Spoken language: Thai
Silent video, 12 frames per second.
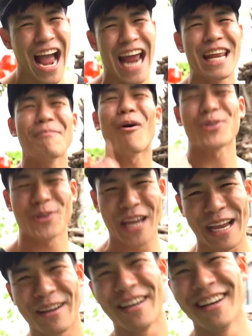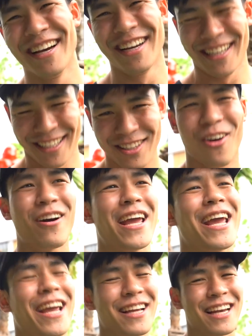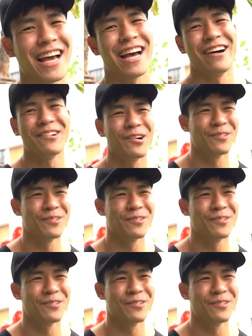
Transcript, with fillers: อันนี้บอกตัวเองอันนี้ท้อเองด้วยท้อเองนะครับ